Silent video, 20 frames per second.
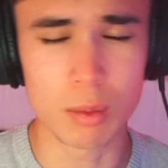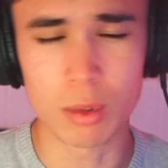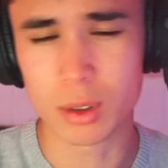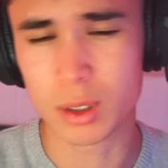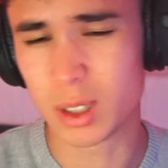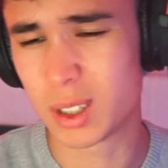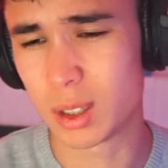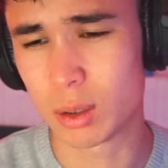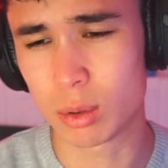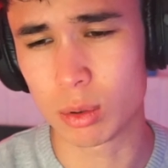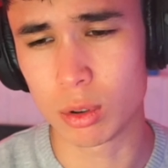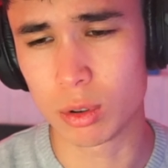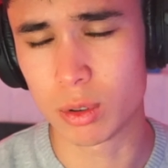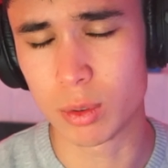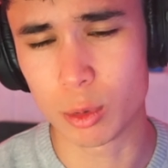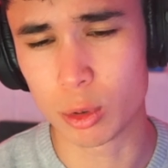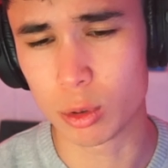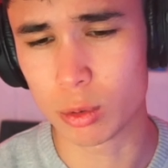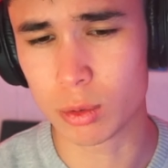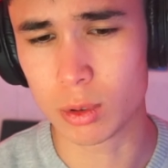bon, ça c'est trop, je vais
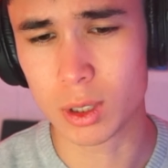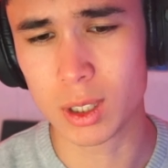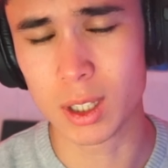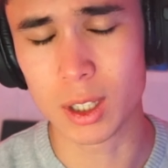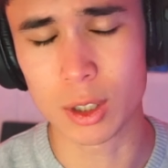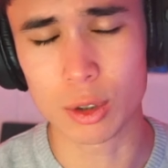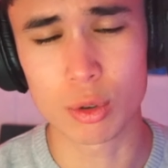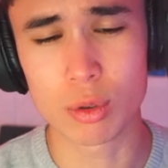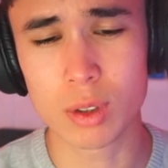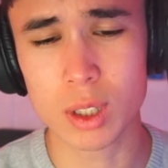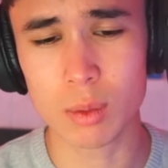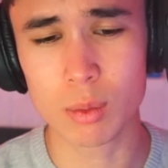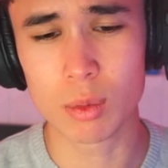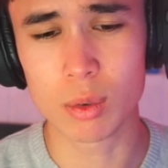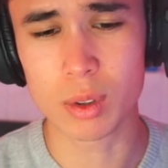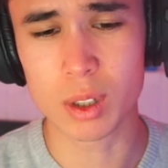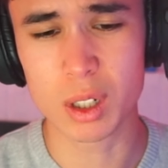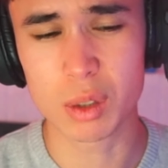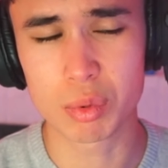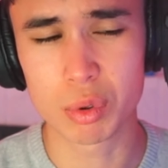me contenter d'un jeu simple
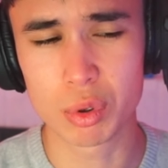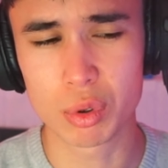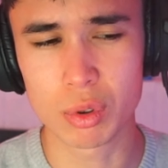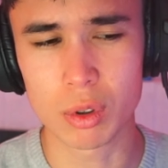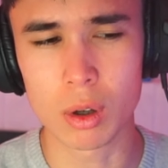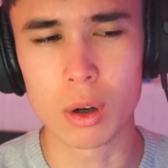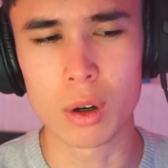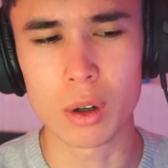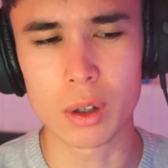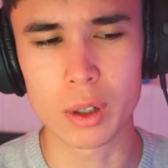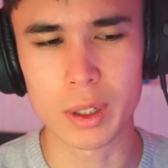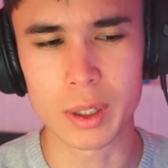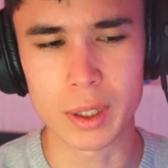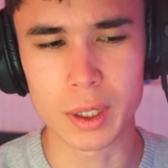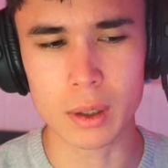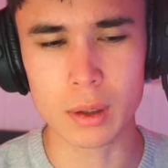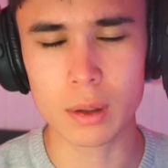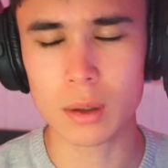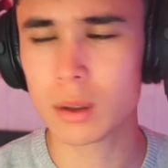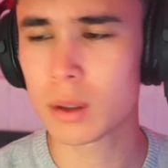quelques je hors ligne.
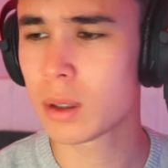Hein.